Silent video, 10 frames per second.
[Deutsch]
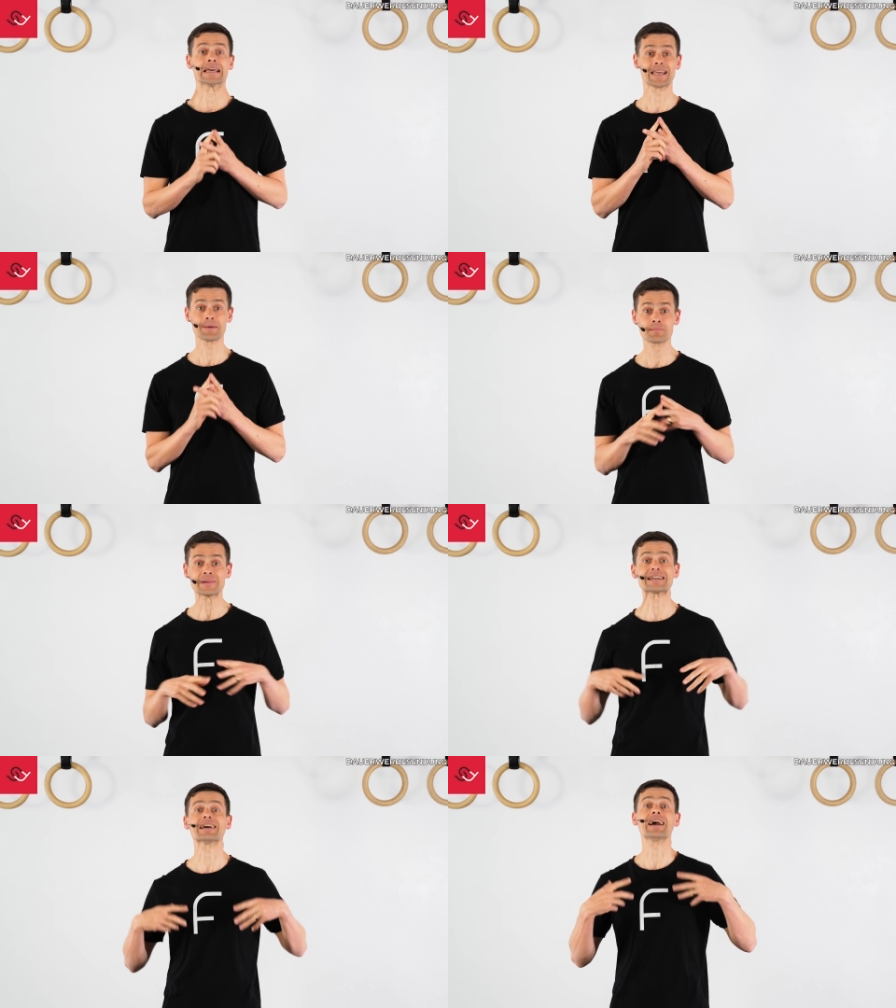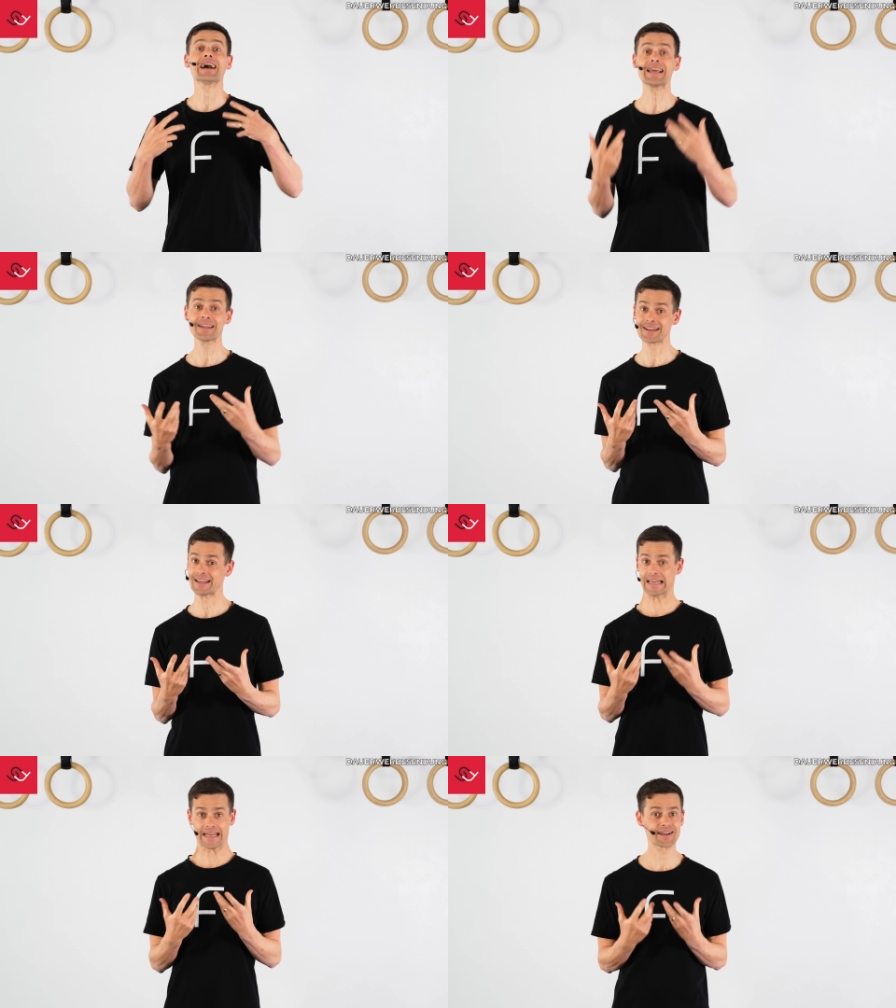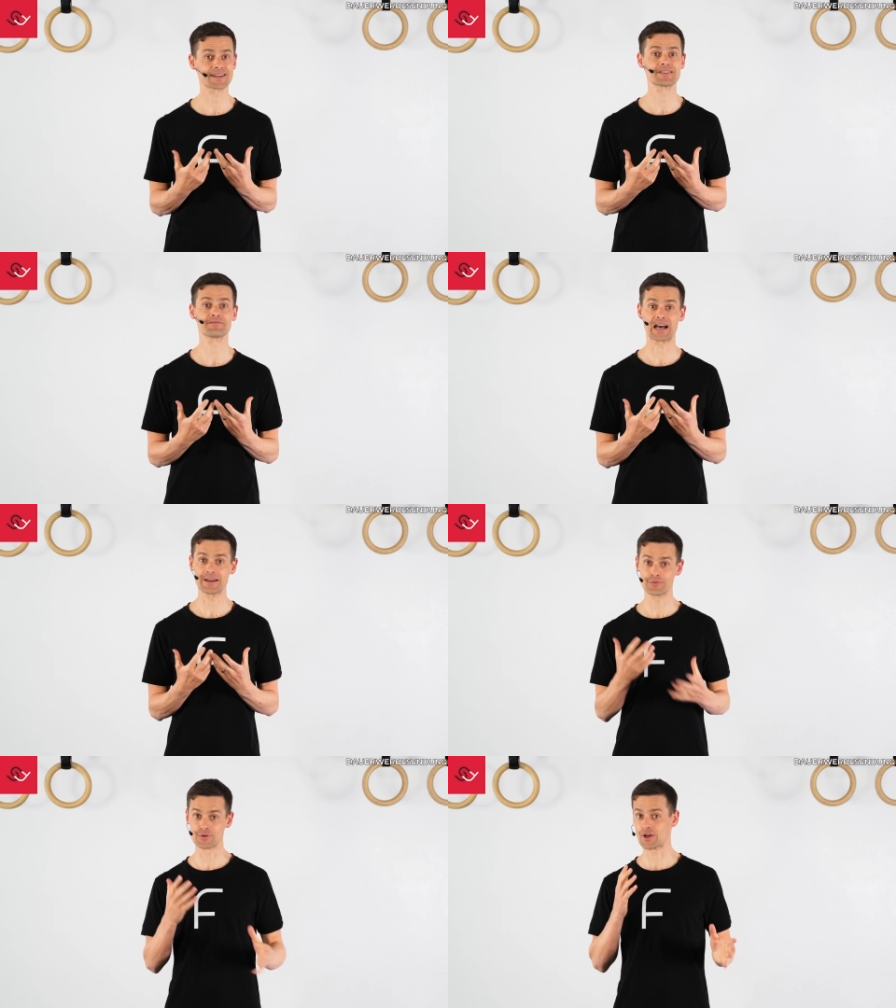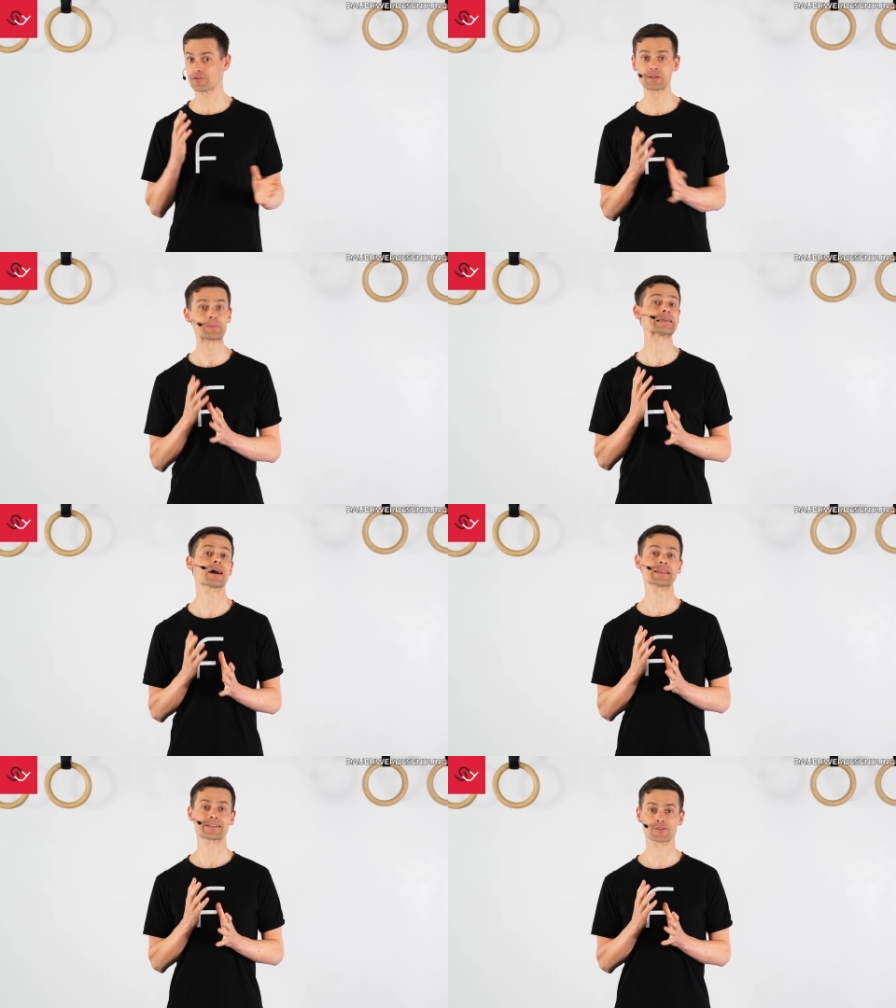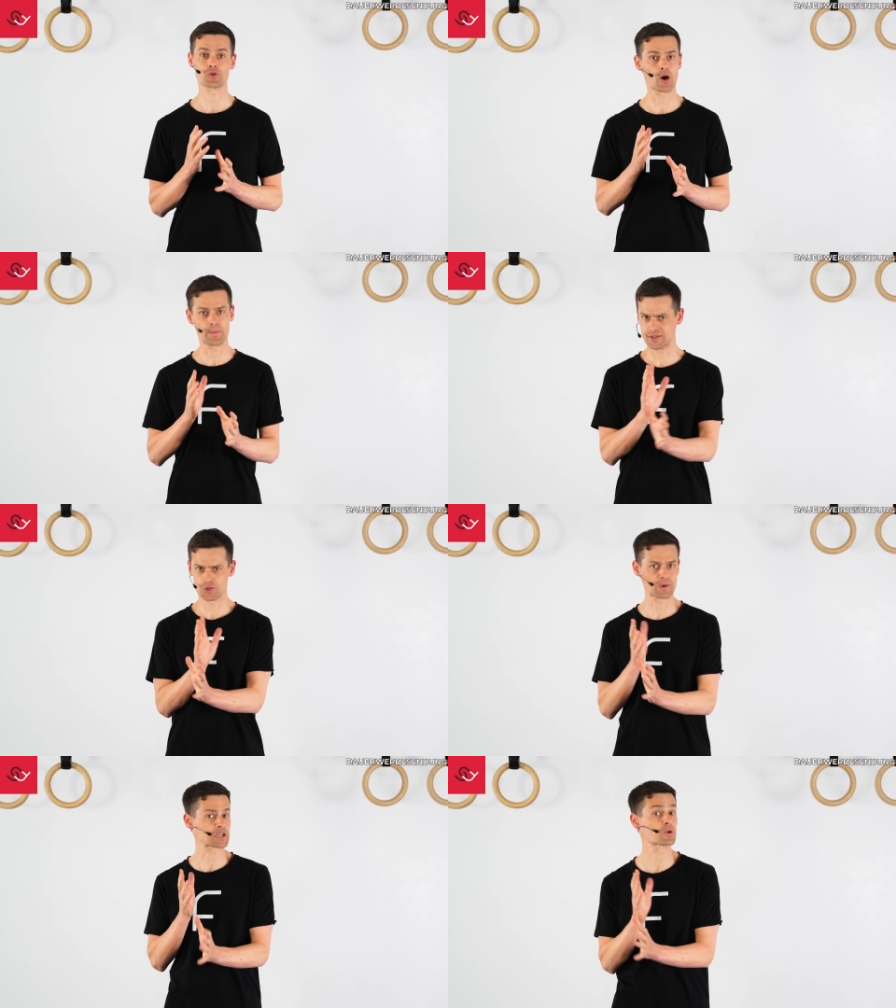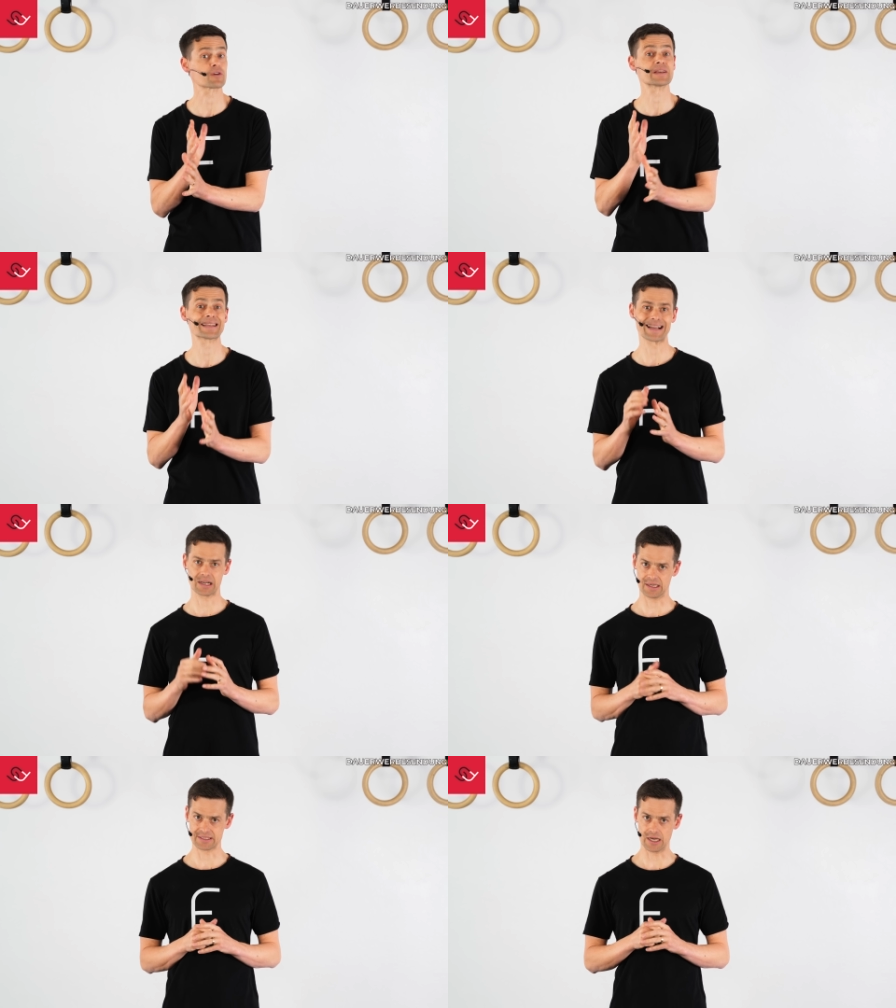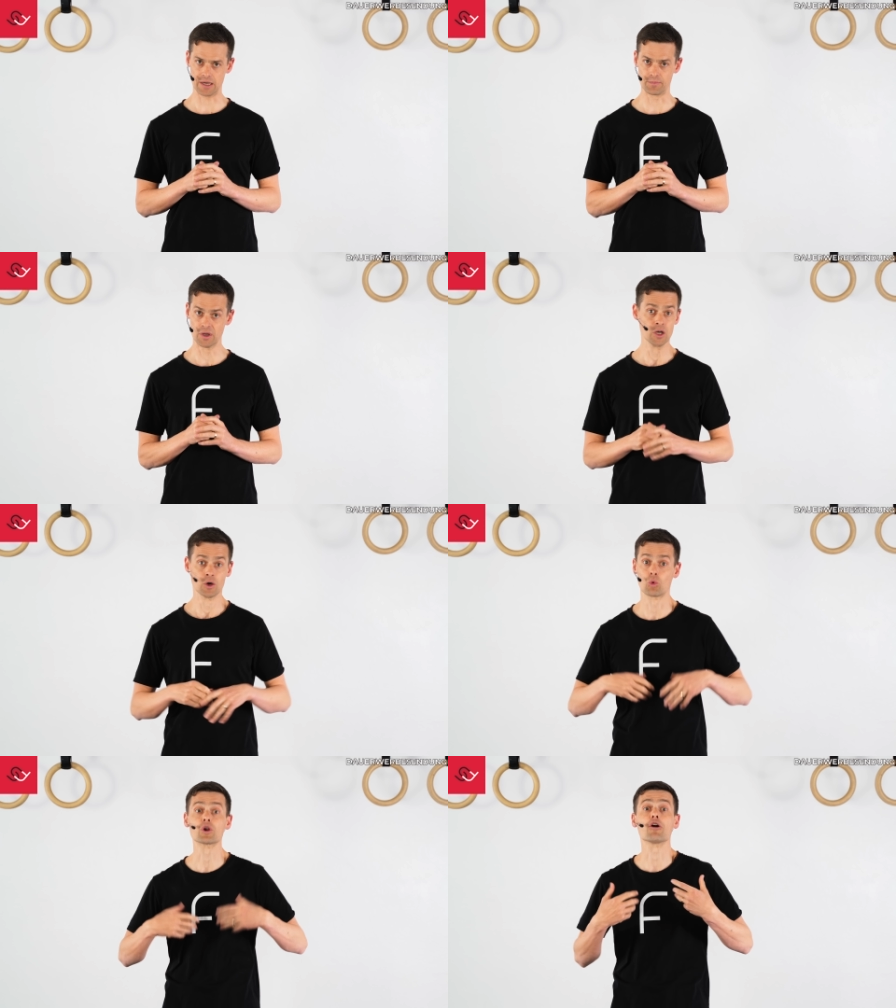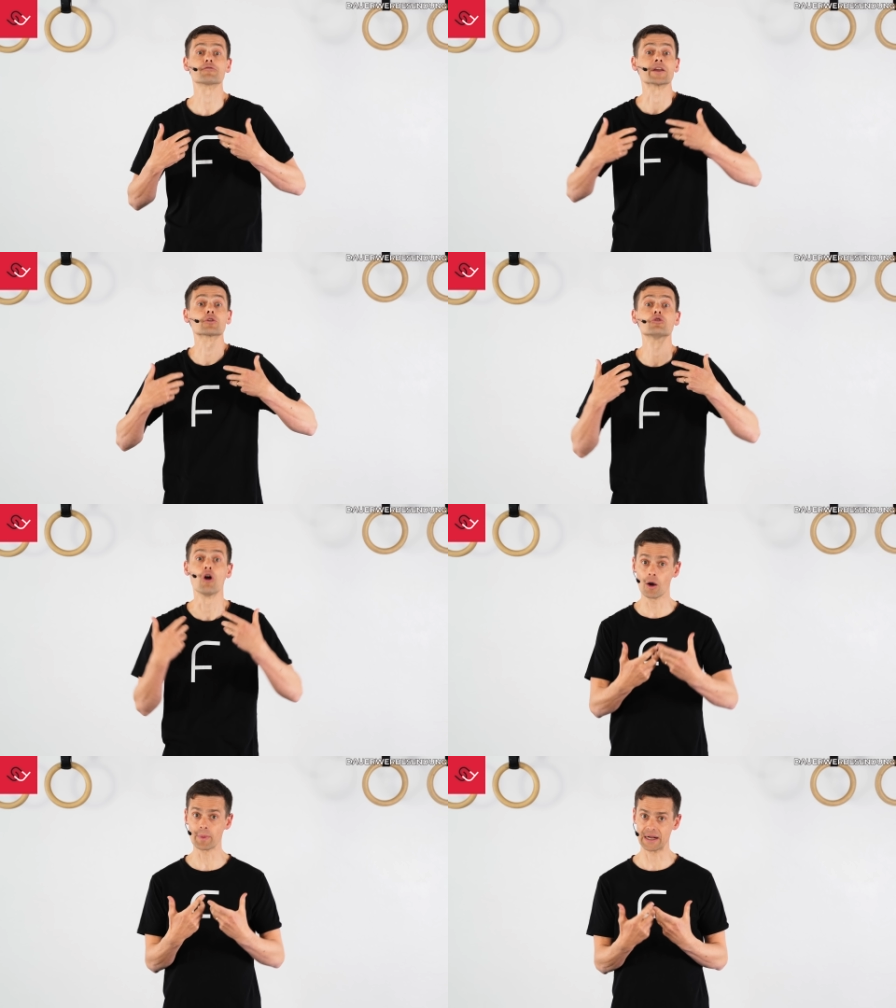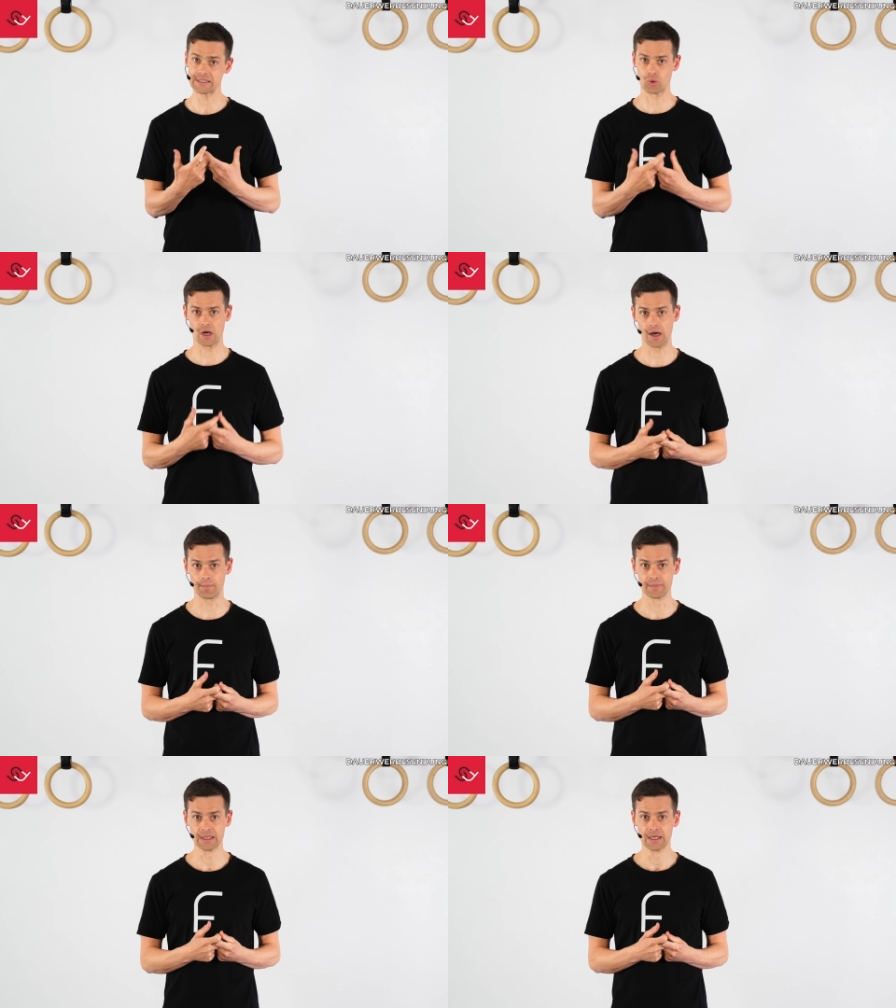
eben keinen negativen Einfluss auf die Mechanik des Körpers, zum Beispiel auf deine Gangart haben oder auf deine Körperhaltung haben.